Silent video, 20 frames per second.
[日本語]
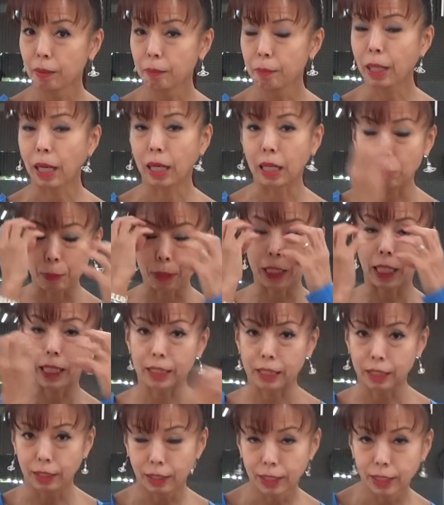眼鏡みたい
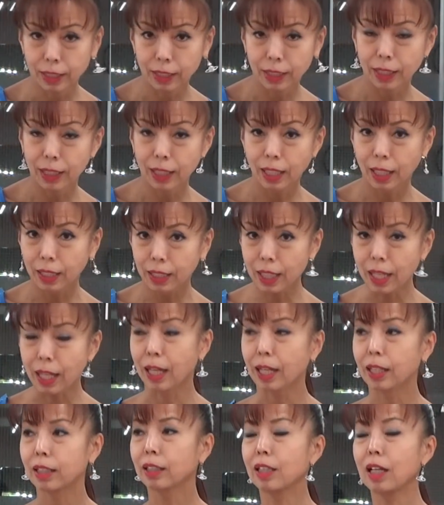に
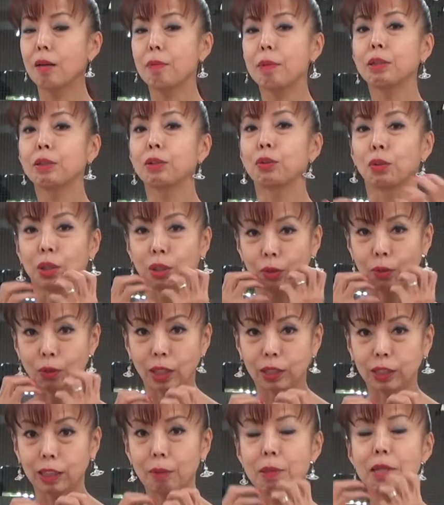で食べる時と
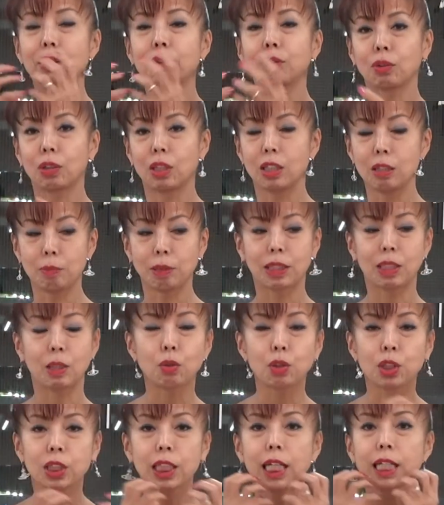か喋る時にまた
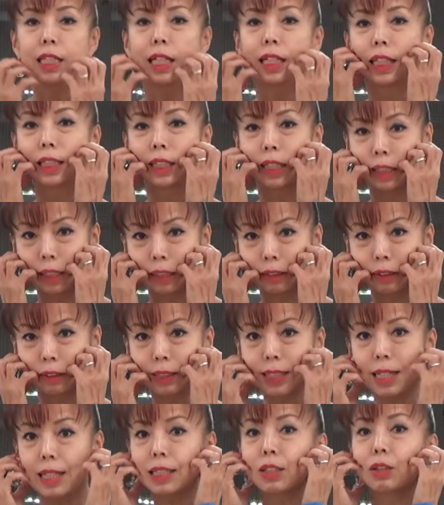お付けになっていただく
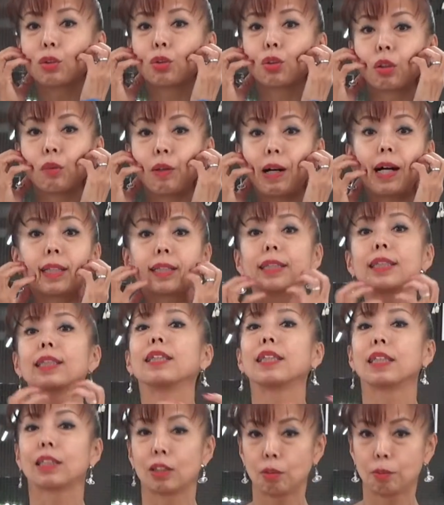ダンスの時は外す
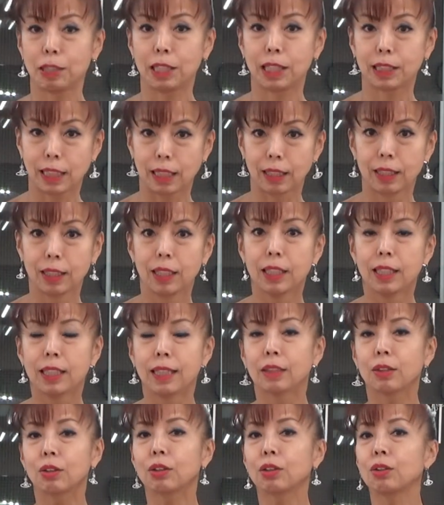んですよ皆さん
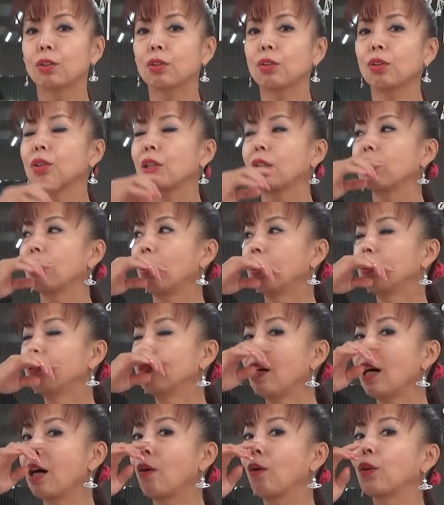そうすると残ったのは
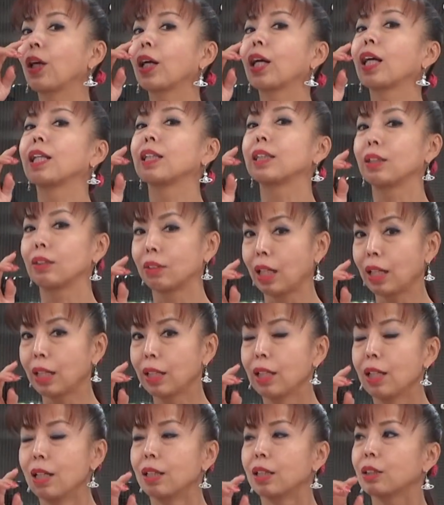上顎だけですよね
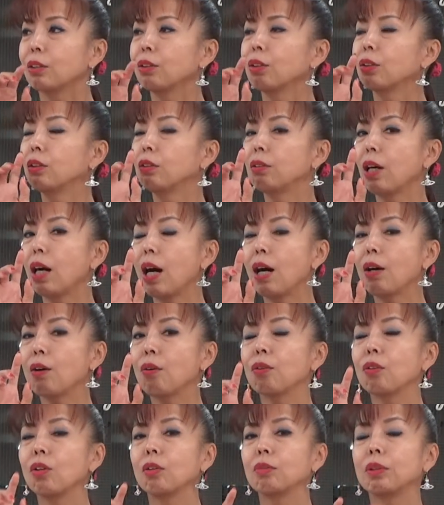でその上
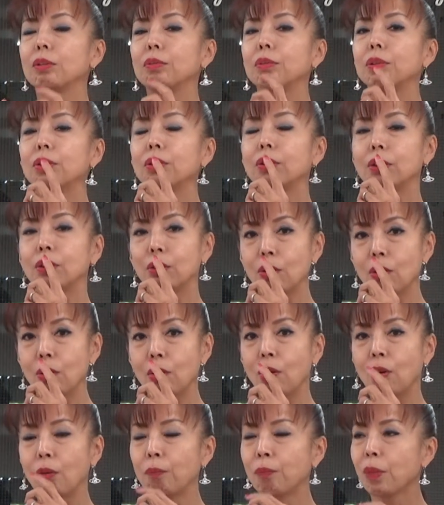顎の部分
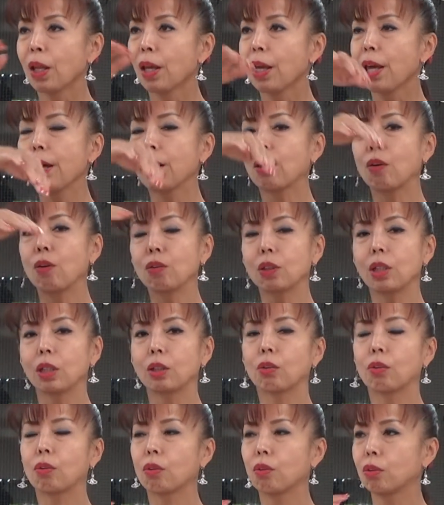のへっこんだ
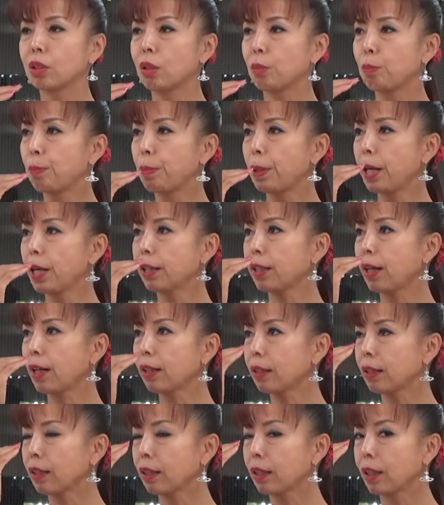ところに
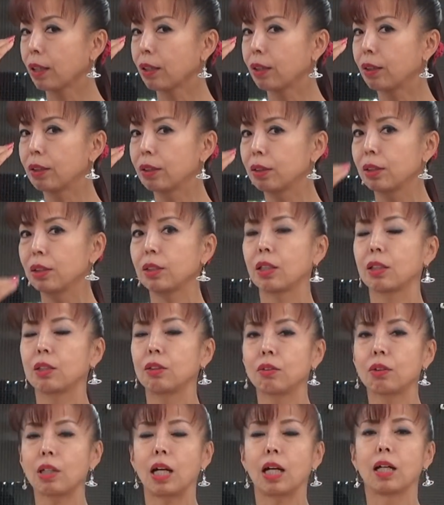ペタッってくっついてる
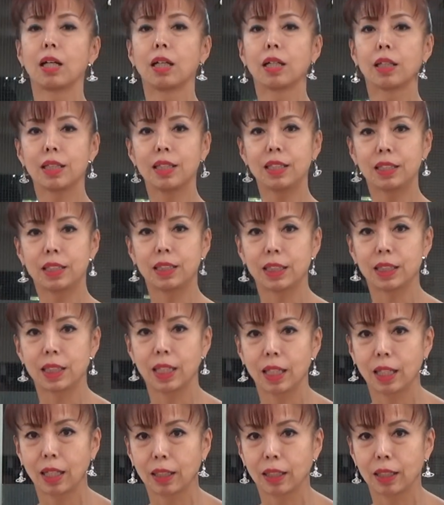のがいい姿
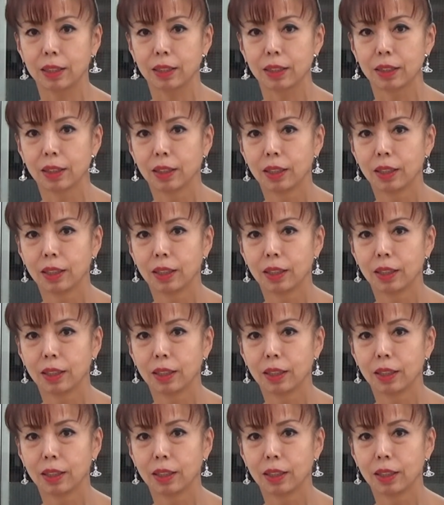勢なんです。